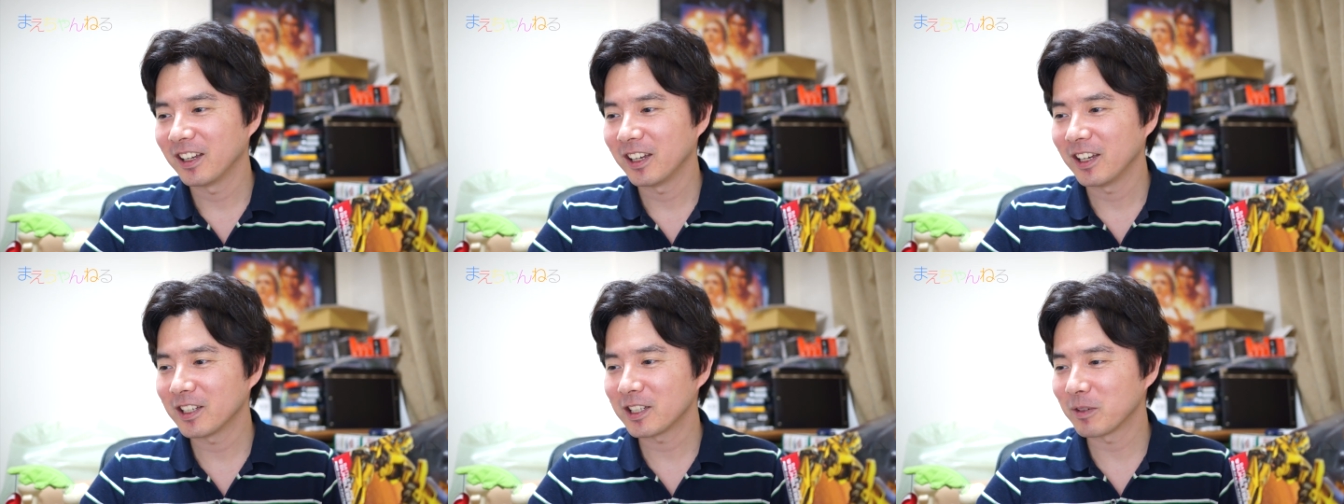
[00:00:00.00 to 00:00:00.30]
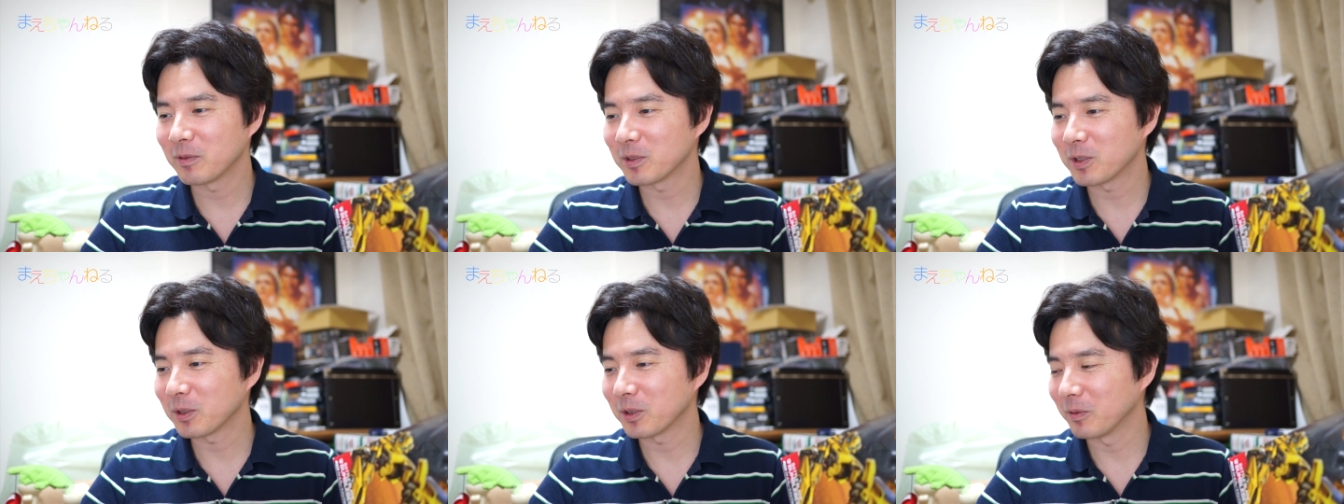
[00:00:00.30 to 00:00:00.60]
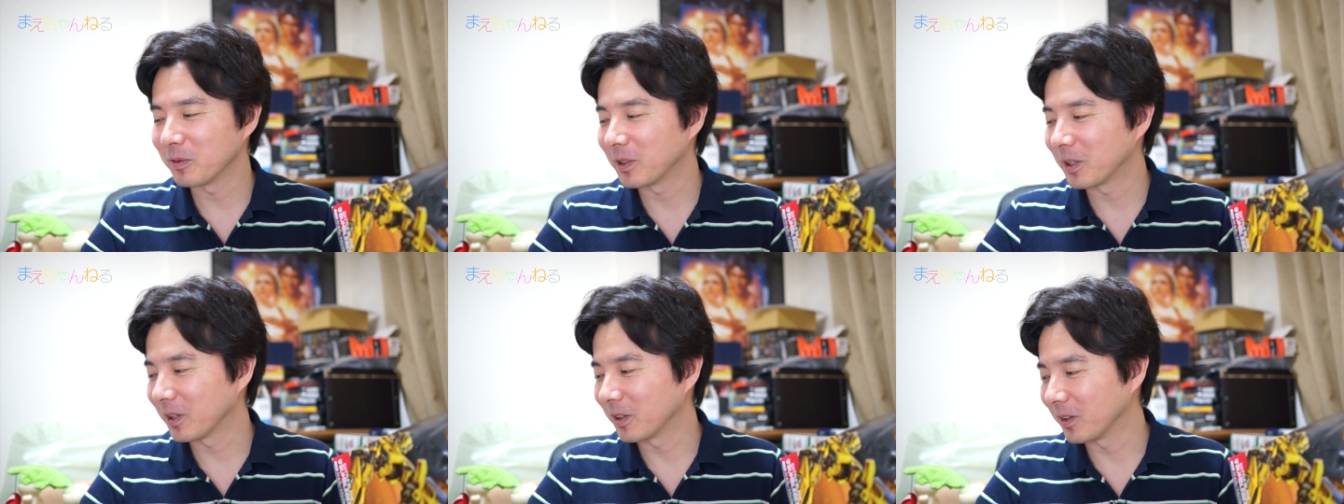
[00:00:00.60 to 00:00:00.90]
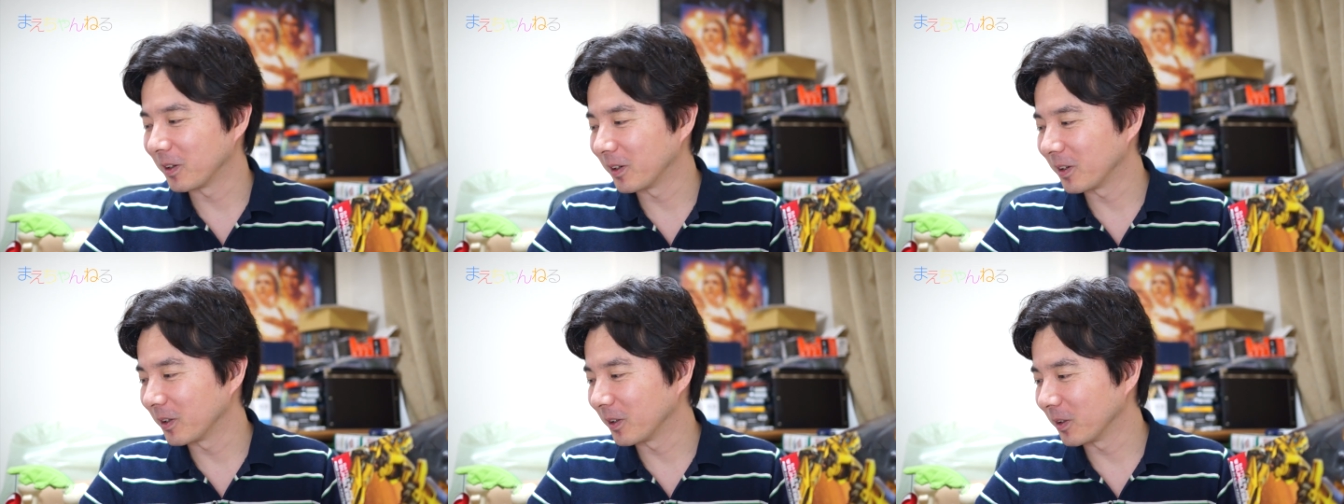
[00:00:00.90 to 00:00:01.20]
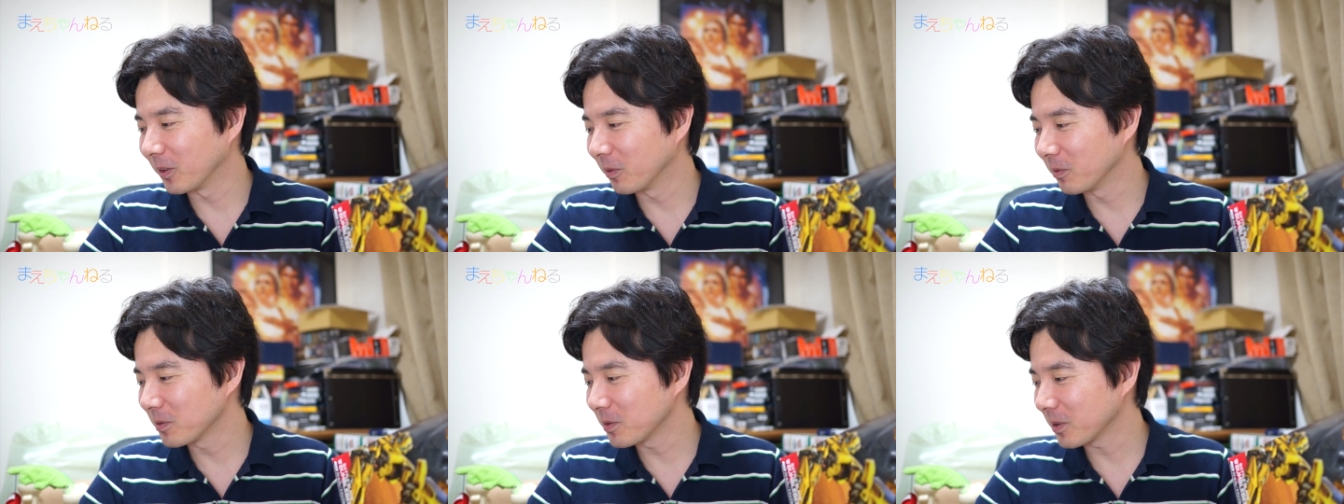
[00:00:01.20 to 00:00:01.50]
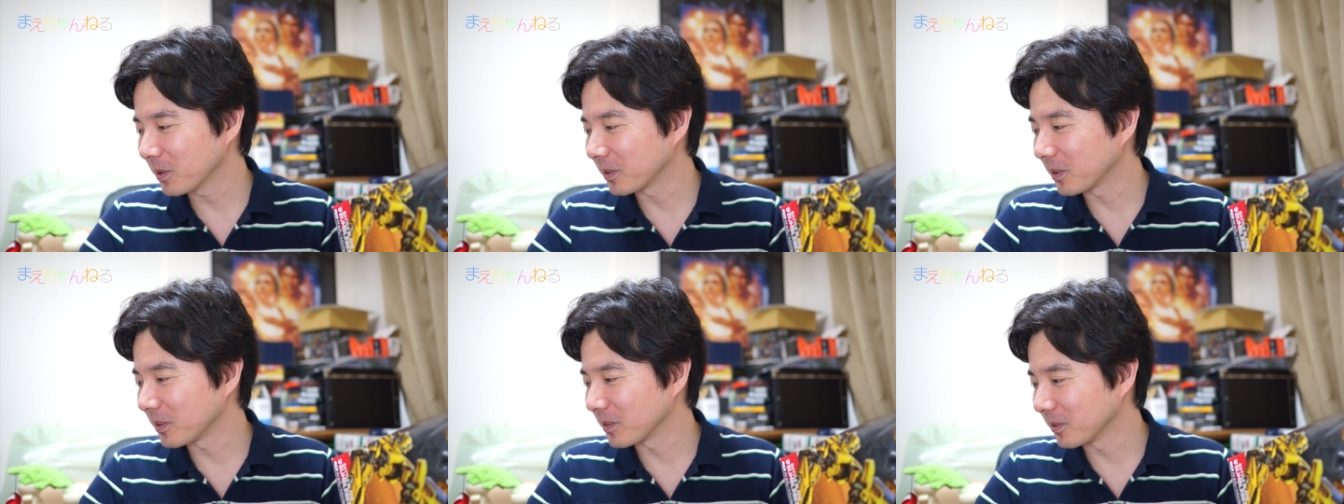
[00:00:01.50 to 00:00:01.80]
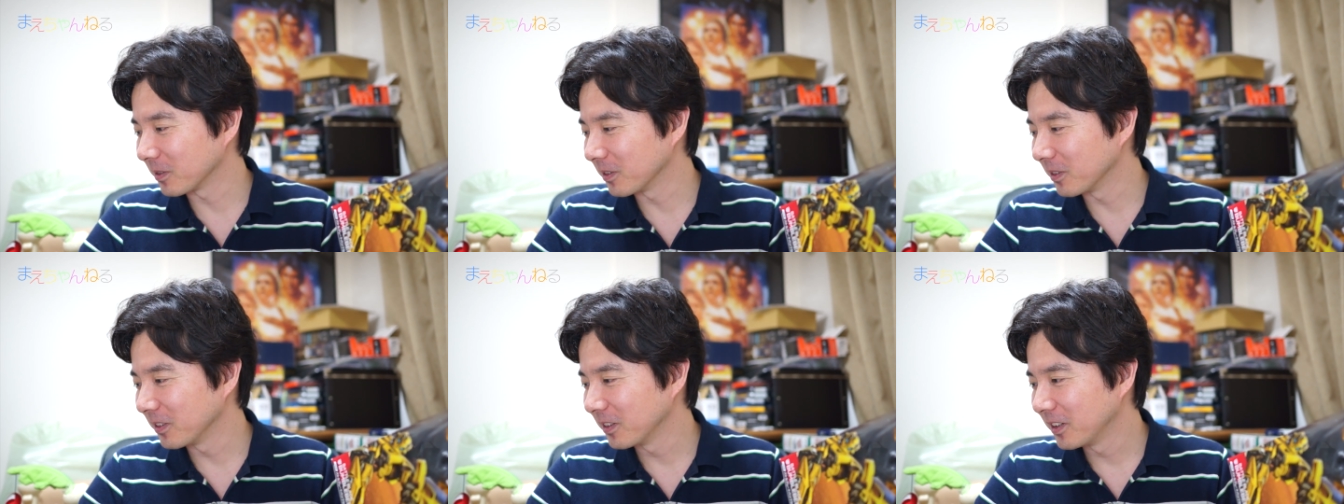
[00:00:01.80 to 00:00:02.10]
えちゃんもちょっと見たけど、あれ面白かったで
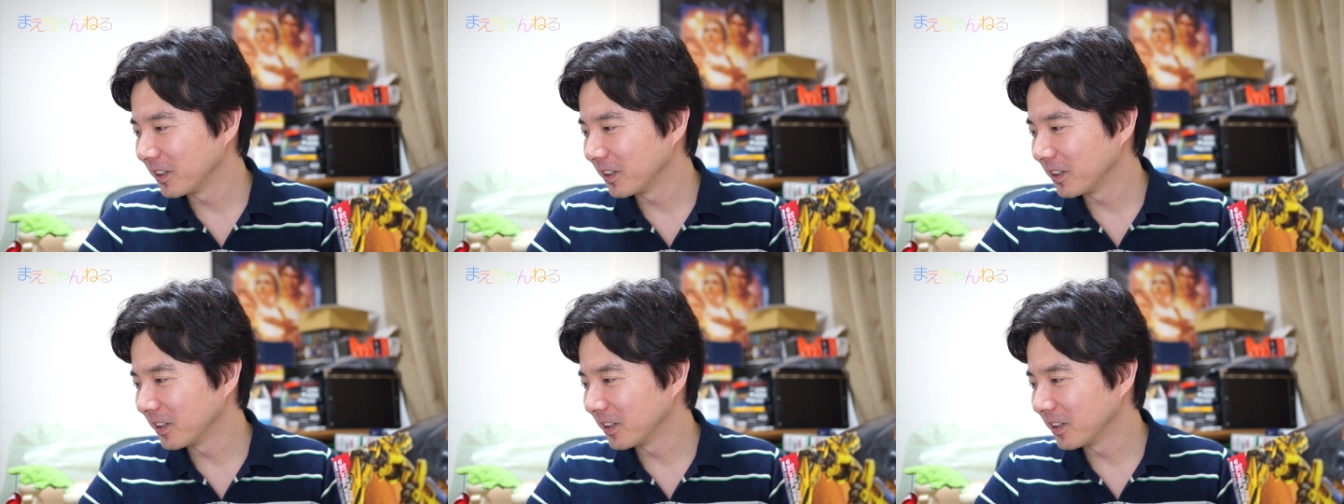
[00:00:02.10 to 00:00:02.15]
しょ。